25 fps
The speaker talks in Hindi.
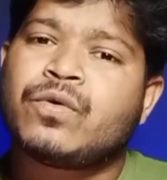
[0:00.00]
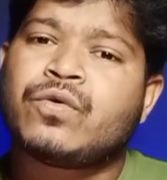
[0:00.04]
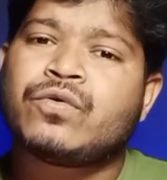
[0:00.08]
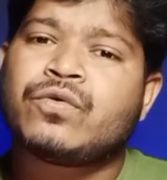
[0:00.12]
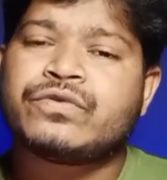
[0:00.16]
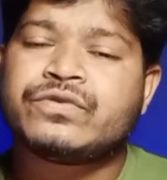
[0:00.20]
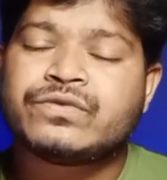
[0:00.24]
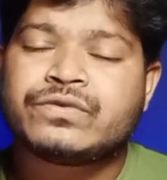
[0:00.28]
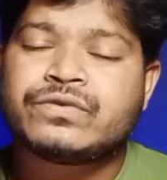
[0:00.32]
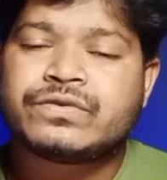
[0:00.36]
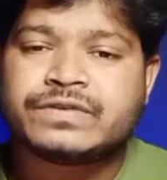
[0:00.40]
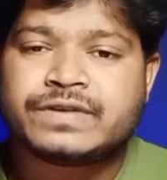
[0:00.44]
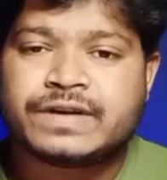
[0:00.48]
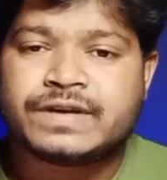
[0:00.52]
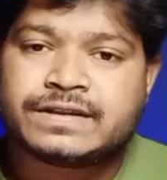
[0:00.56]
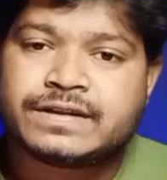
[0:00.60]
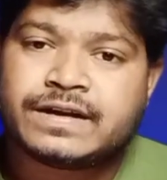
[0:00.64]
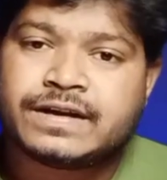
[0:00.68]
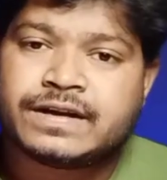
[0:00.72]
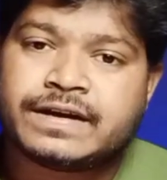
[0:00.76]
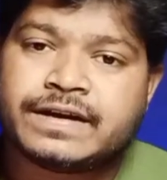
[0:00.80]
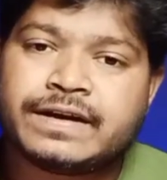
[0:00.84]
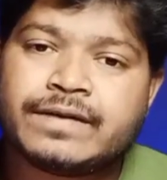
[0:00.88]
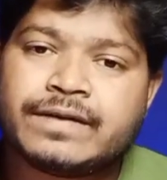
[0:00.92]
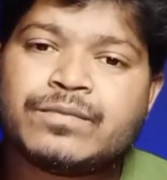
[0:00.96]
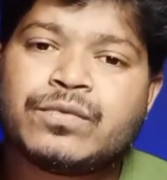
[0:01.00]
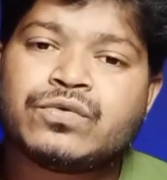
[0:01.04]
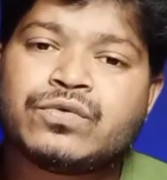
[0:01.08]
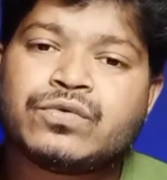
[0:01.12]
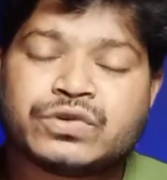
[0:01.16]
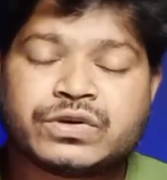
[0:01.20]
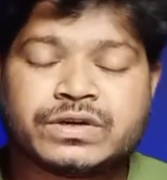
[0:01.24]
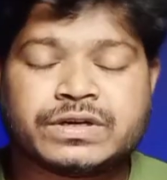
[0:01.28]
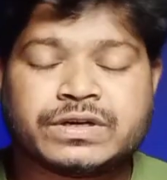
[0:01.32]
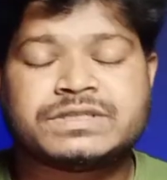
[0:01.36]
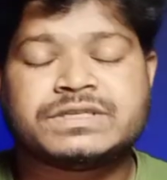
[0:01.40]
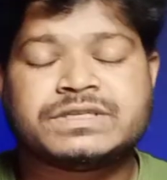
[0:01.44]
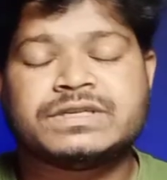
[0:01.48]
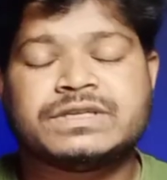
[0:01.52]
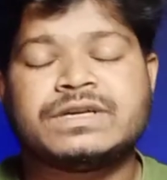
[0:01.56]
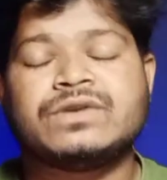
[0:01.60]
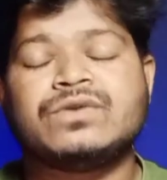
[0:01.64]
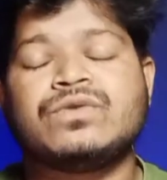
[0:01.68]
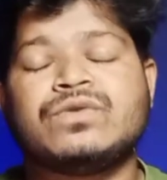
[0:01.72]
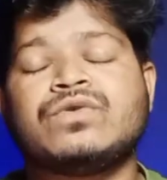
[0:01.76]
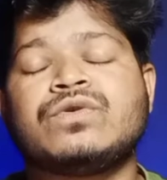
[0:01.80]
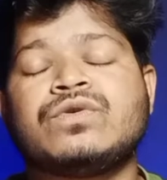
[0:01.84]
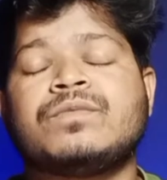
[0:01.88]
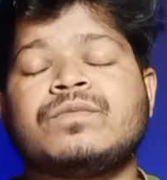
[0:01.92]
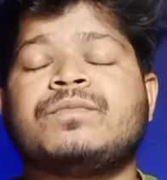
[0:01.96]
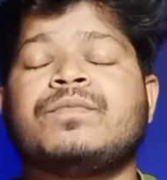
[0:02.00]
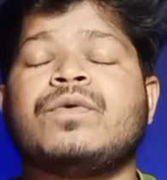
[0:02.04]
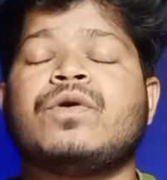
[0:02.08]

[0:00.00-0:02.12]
बहुत ज़्यादा है बहुत अच्छे हैं लोग